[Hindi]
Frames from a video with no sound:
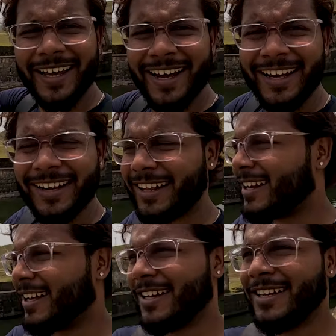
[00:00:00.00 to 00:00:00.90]
गया है कैनाल
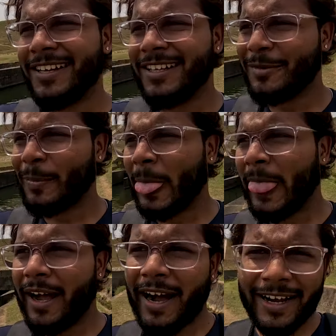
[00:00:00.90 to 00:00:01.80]

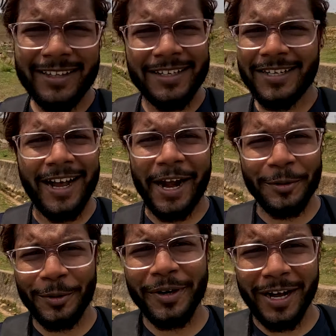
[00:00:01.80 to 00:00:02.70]
आगे तक आई
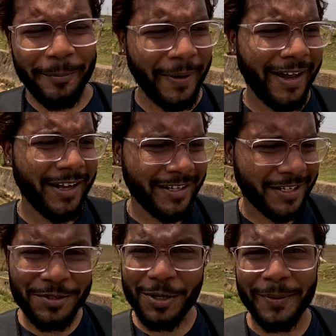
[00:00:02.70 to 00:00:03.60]
डोंट नो कहाँ पे है
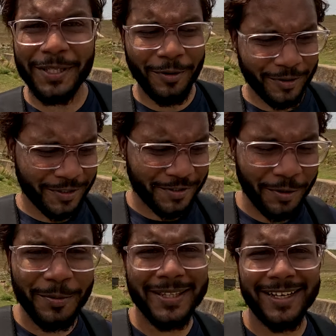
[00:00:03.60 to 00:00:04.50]
किसी को पता होगा तो
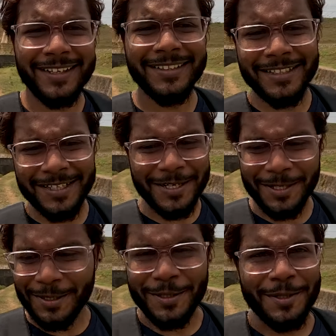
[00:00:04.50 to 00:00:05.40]
ज़रूर बताना
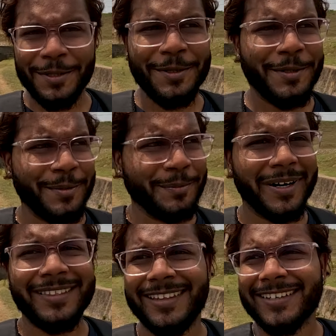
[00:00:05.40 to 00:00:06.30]

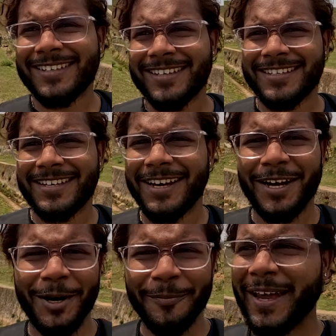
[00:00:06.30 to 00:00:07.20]
बट दिस इज़
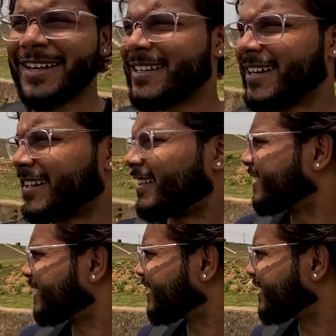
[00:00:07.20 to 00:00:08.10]
अमेजिंग
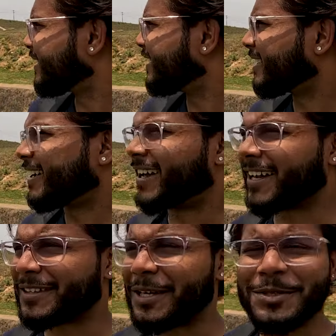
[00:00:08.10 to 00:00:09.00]

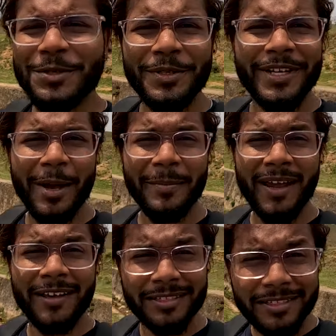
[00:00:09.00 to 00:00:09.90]
केतरसो डैम में
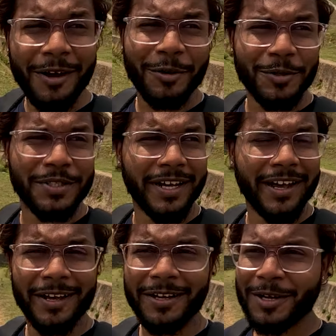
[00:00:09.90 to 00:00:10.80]
इतना कुछ
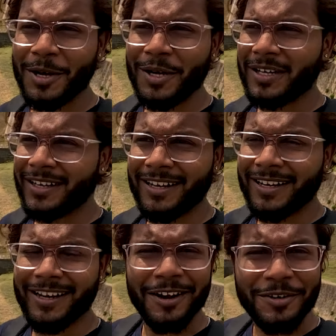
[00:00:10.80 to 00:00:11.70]
है
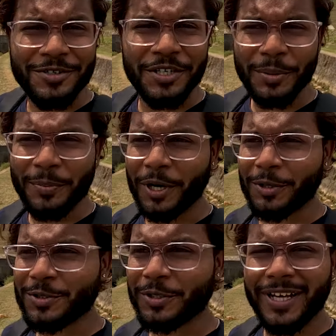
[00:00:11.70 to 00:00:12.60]
इलेक्ट्रिसिटी
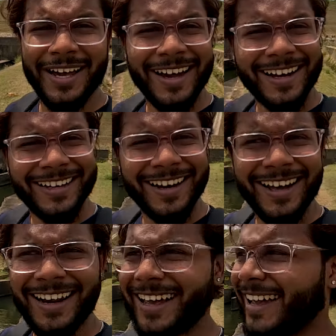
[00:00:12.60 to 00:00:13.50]
प्रोड्यूस होता है
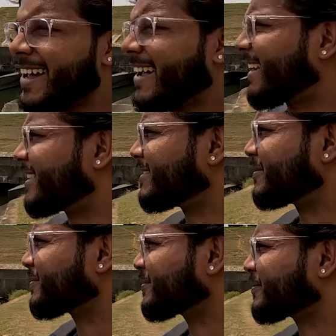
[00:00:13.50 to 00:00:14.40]
कनाल है
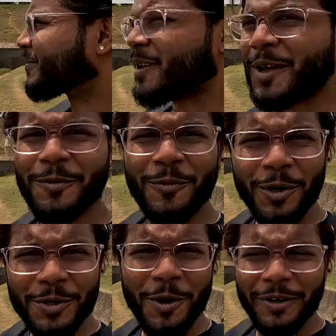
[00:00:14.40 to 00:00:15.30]

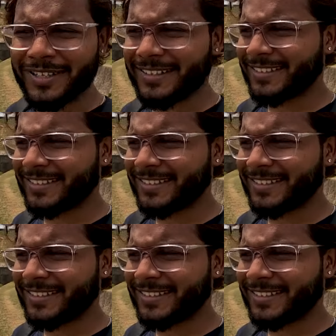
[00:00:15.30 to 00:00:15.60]
वॉट नॉट